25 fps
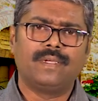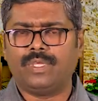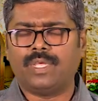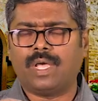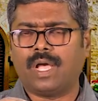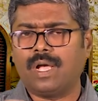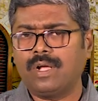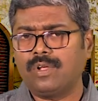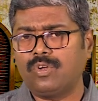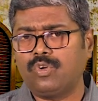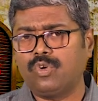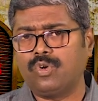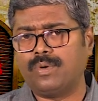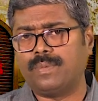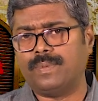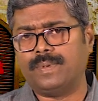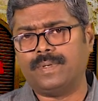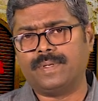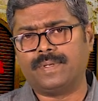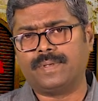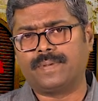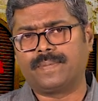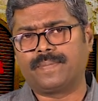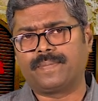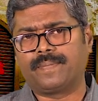யாக்கோவு
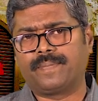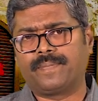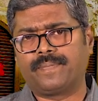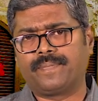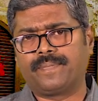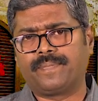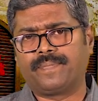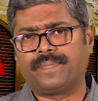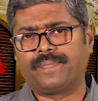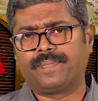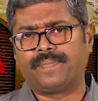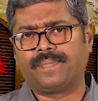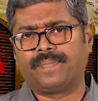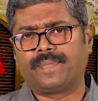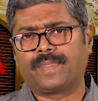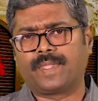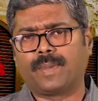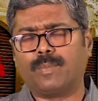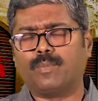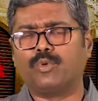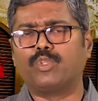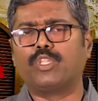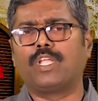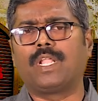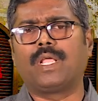
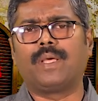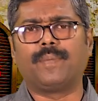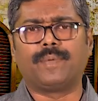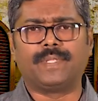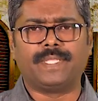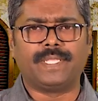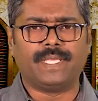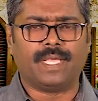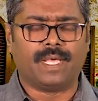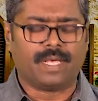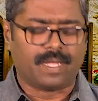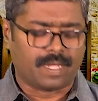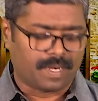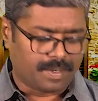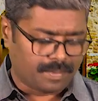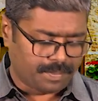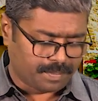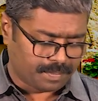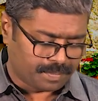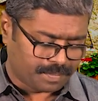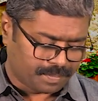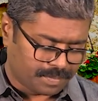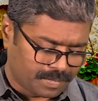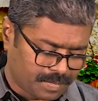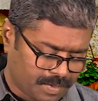முதலாம் அதிகாரம்
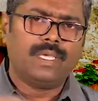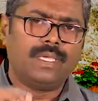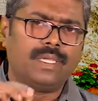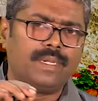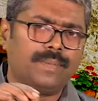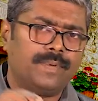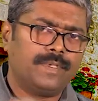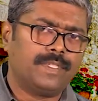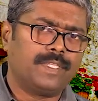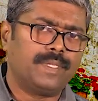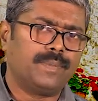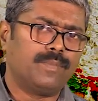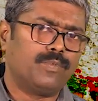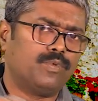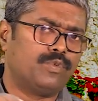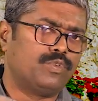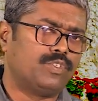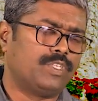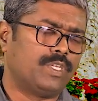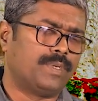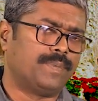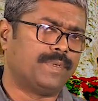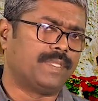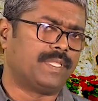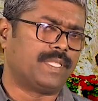இருபத்தி மூன்று
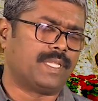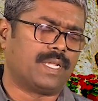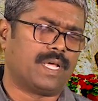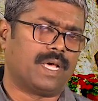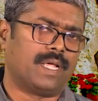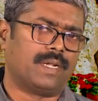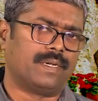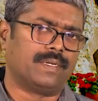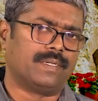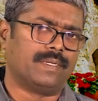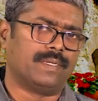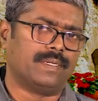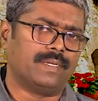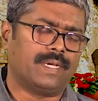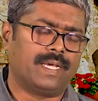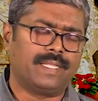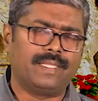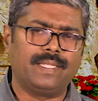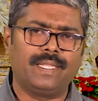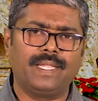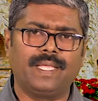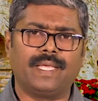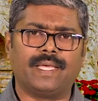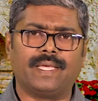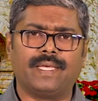இருபத்தி நான்கு
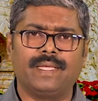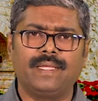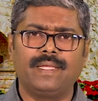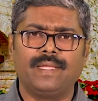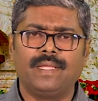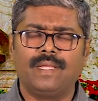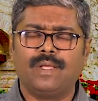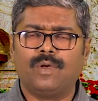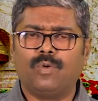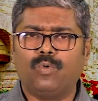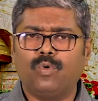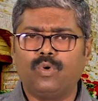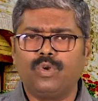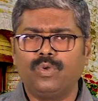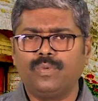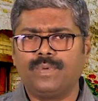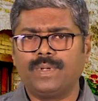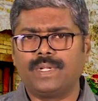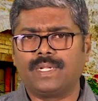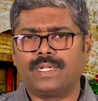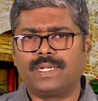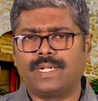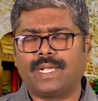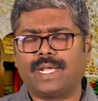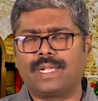அதில்
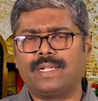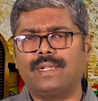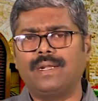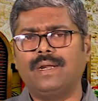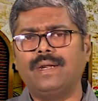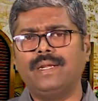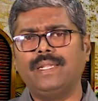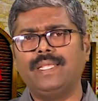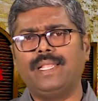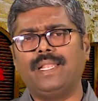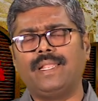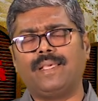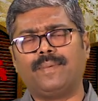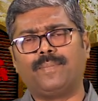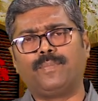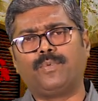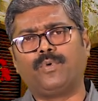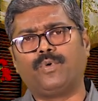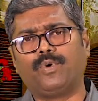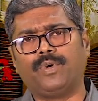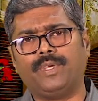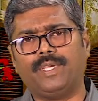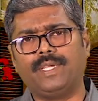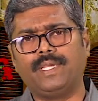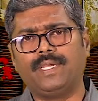ஒருவன் கண்ணாடியிலே
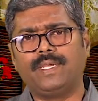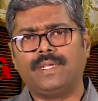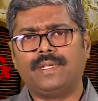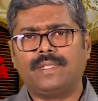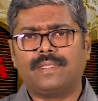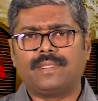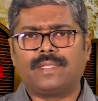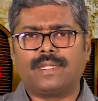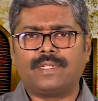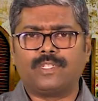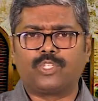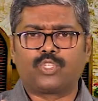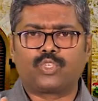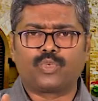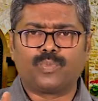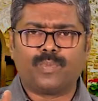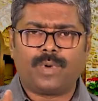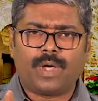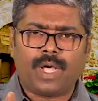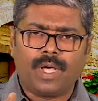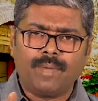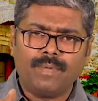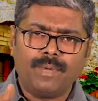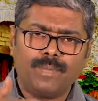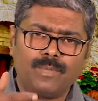போய் தன்
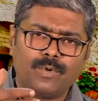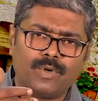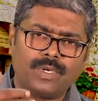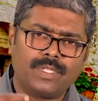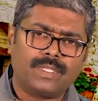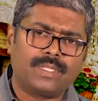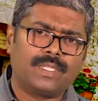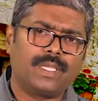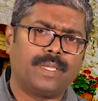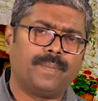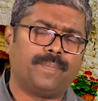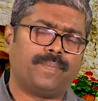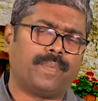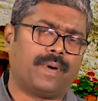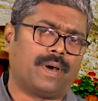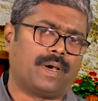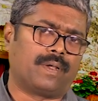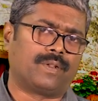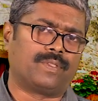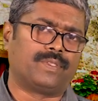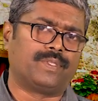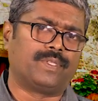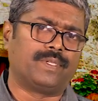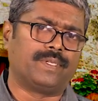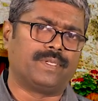சுபாவ முகத்தை
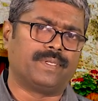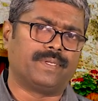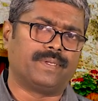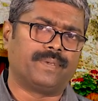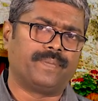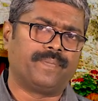பார்த்து